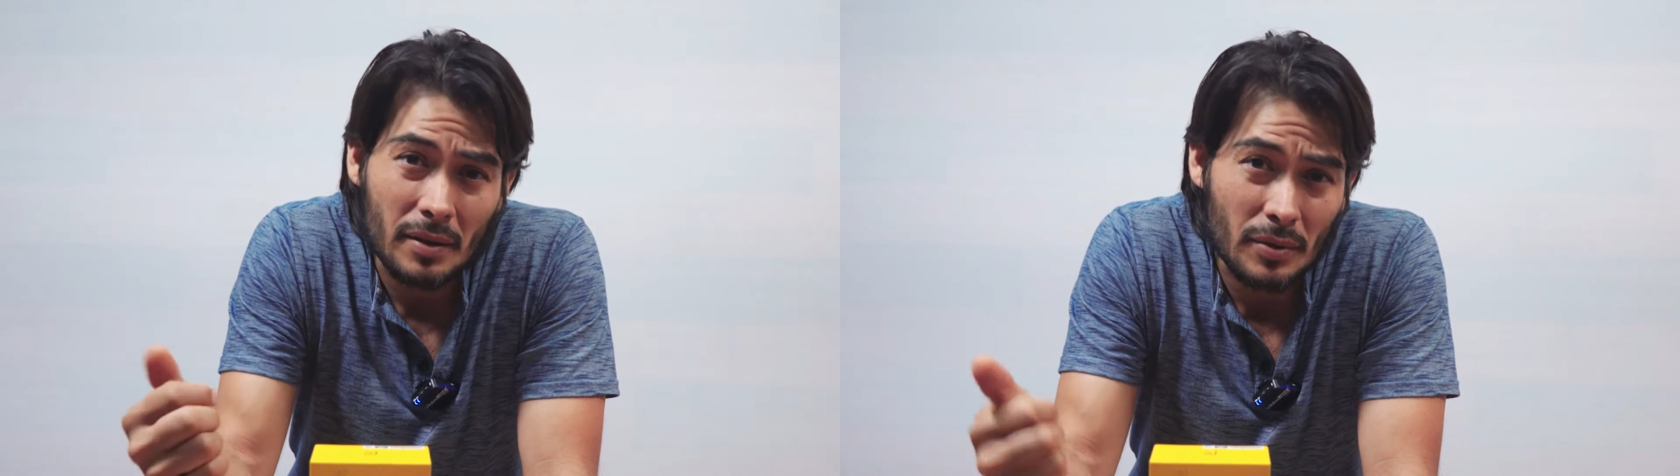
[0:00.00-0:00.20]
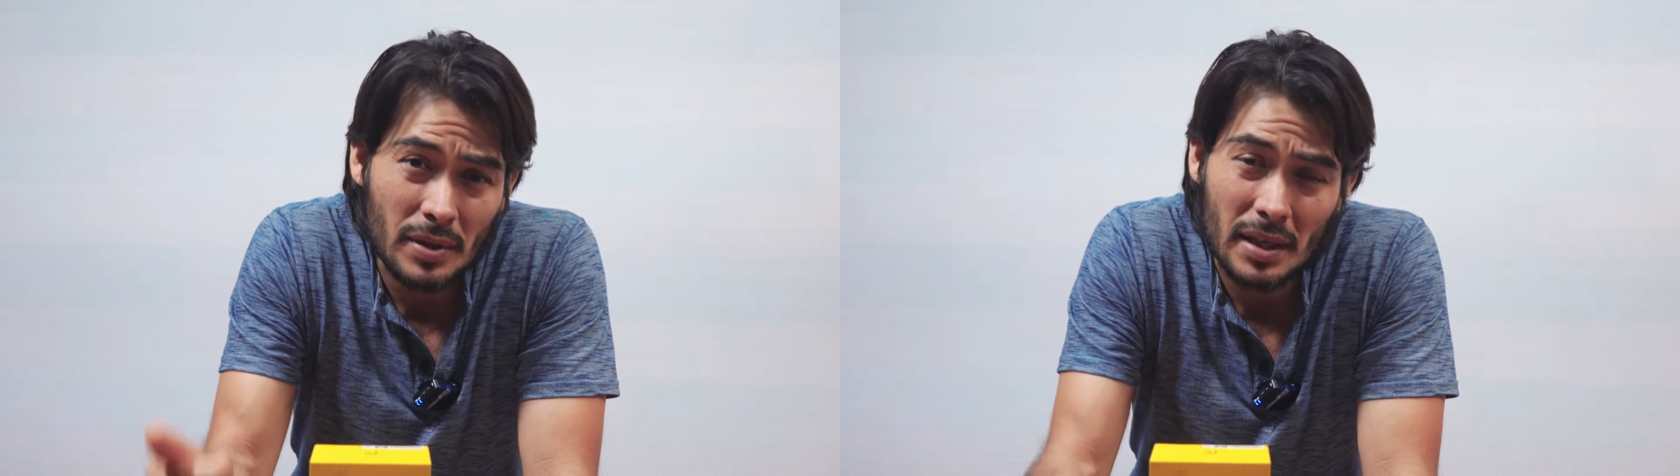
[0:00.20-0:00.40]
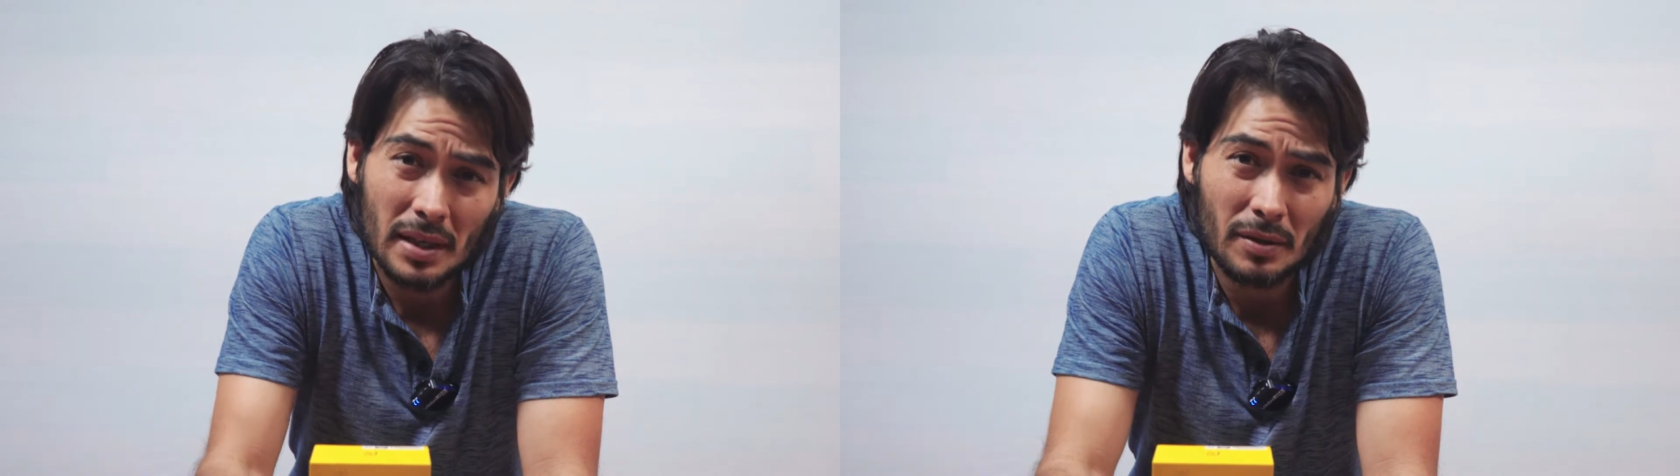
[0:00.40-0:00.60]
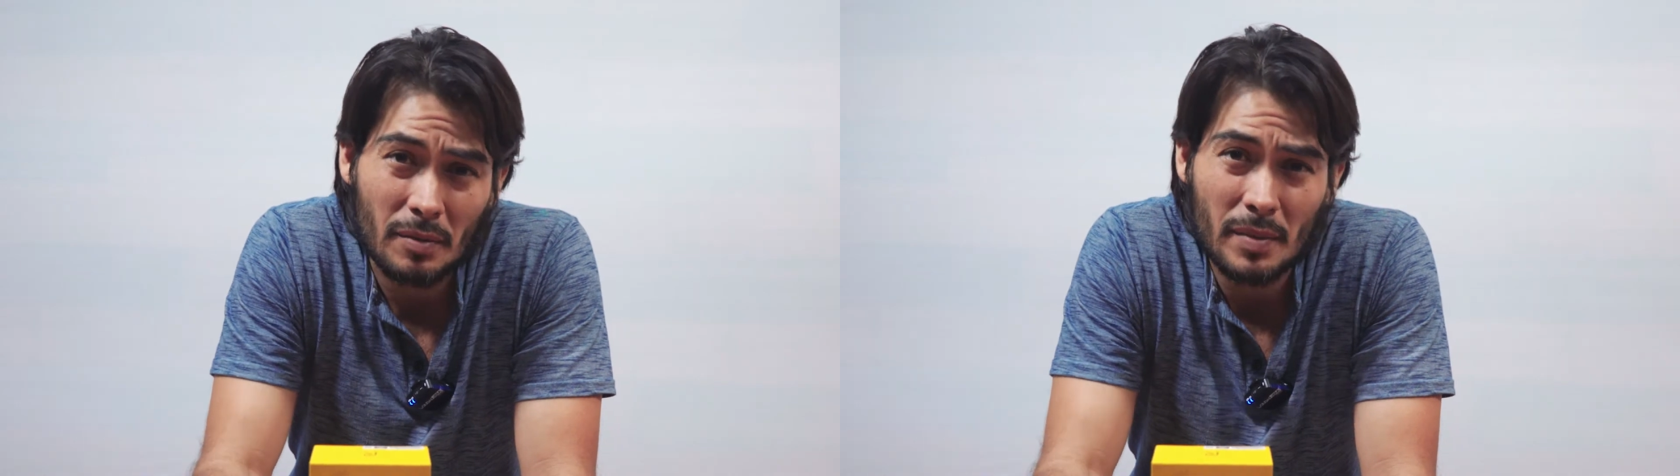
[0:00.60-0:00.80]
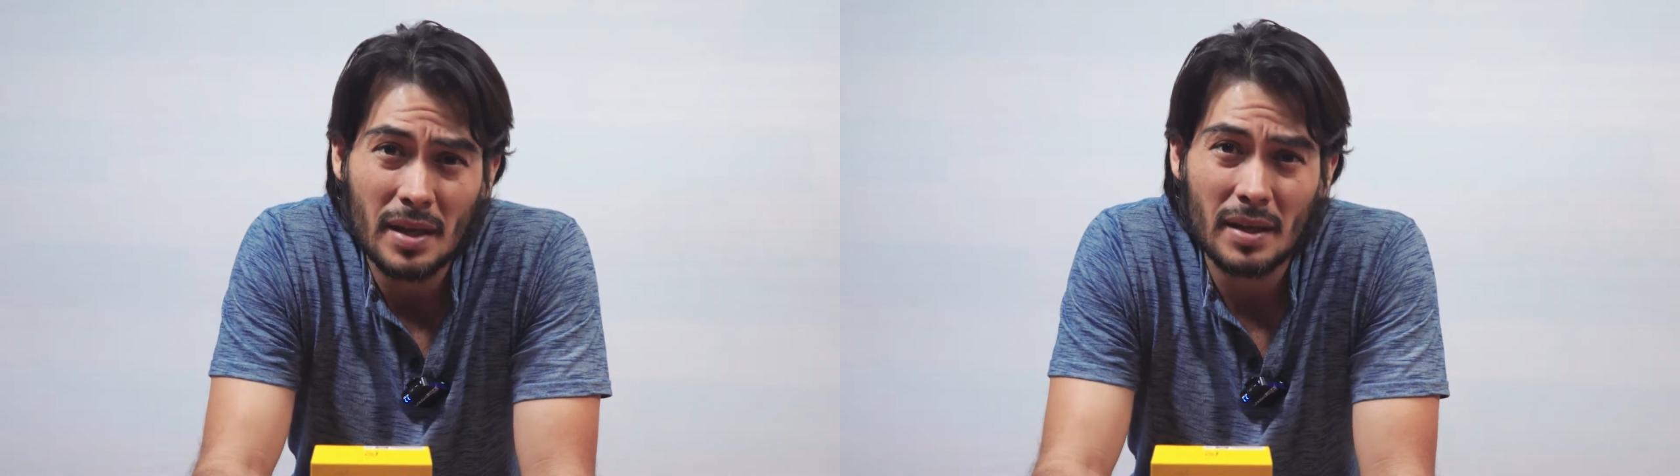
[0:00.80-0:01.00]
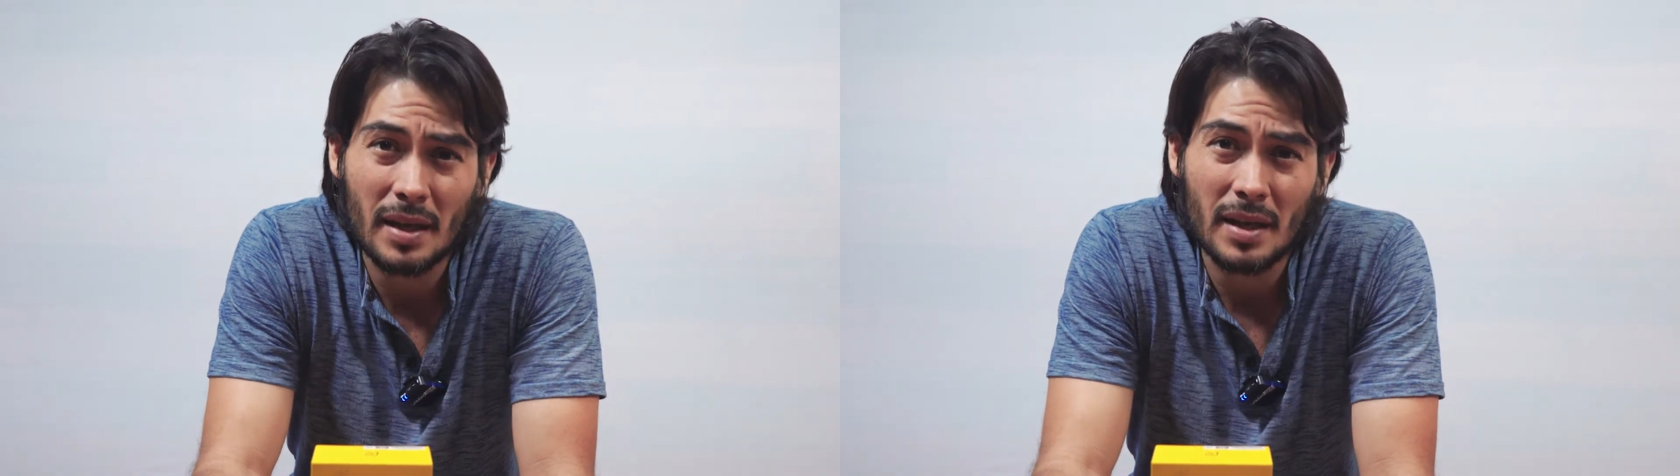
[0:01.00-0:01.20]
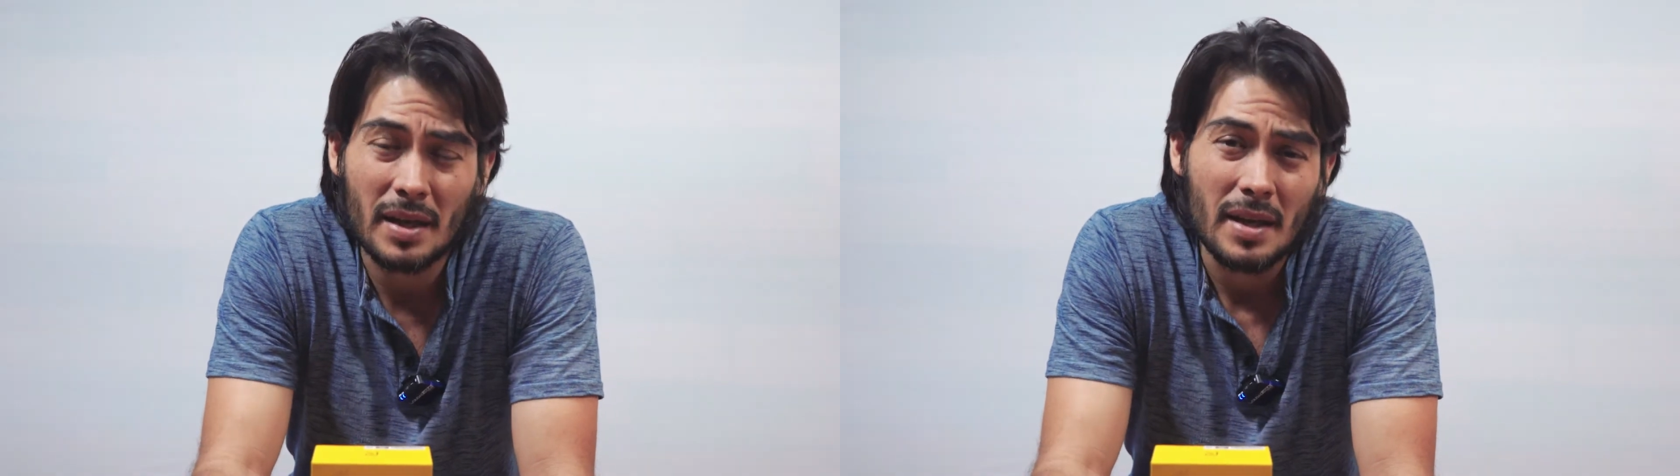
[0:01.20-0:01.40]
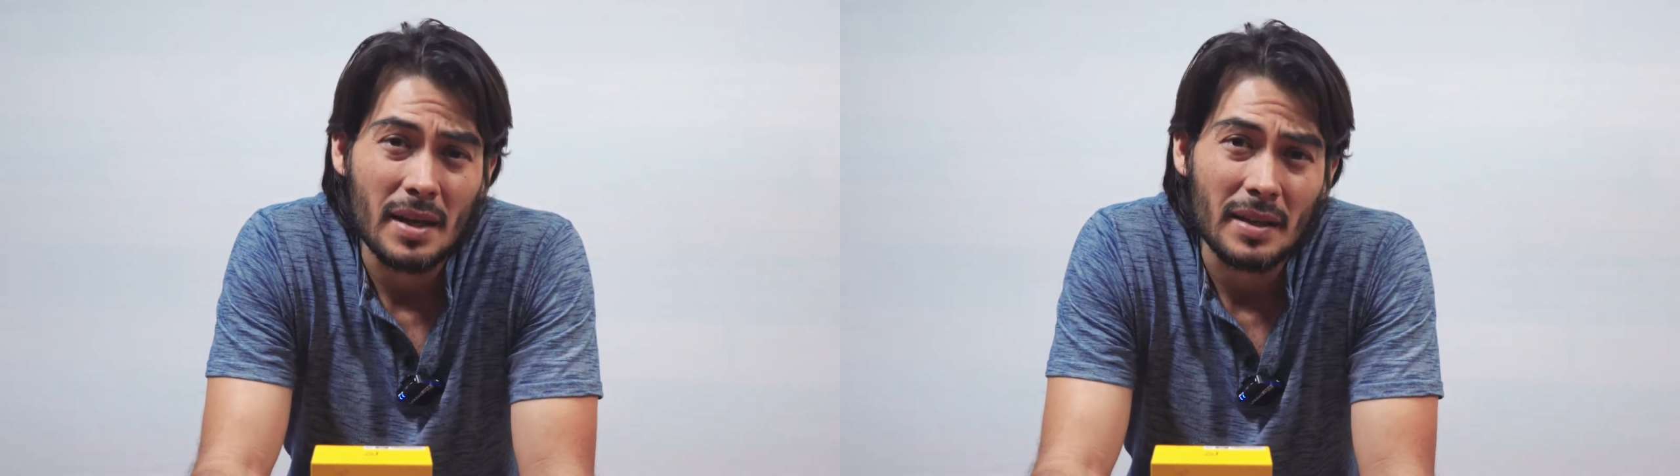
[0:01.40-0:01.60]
cocinas comida,